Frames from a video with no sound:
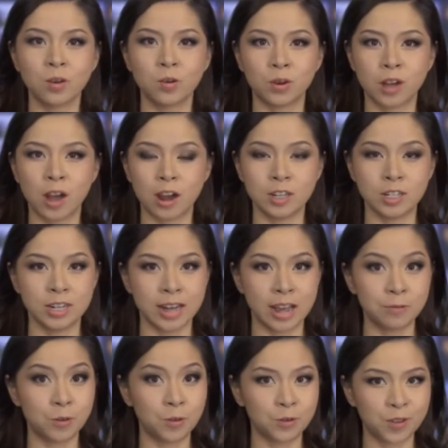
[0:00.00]
các cuộc gọi trên
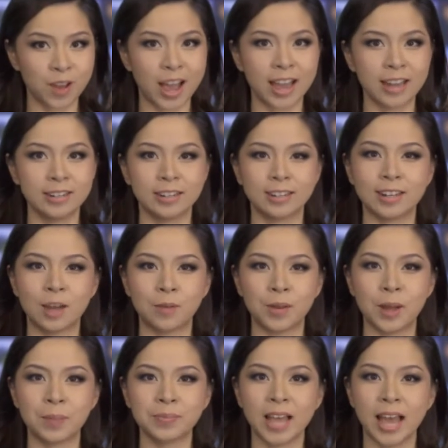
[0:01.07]
iPhone 5 được
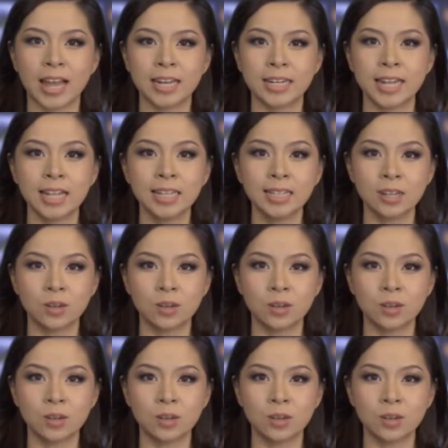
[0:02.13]
lọc âm thanh đến